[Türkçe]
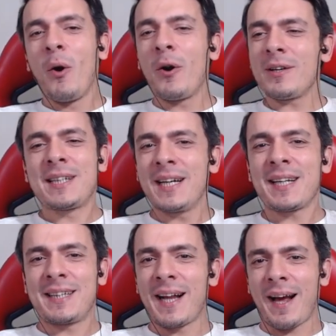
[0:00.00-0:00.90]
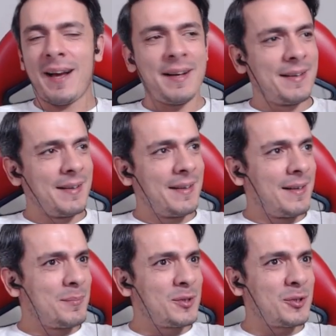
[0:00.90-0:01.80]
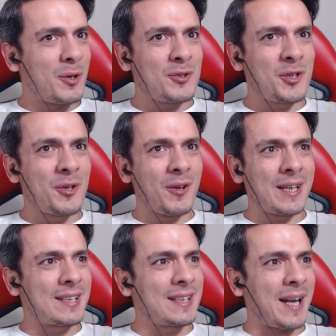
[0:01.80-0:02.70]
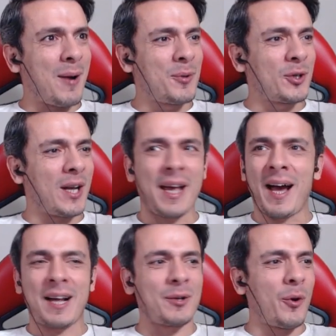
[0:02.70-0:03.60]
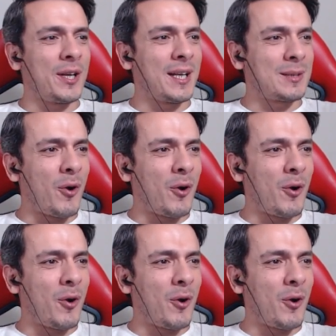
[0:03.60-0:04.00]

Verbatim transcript: Oyun 40 lira. Bir süre önce yolladılar. Ha bugün ha yarın oynadım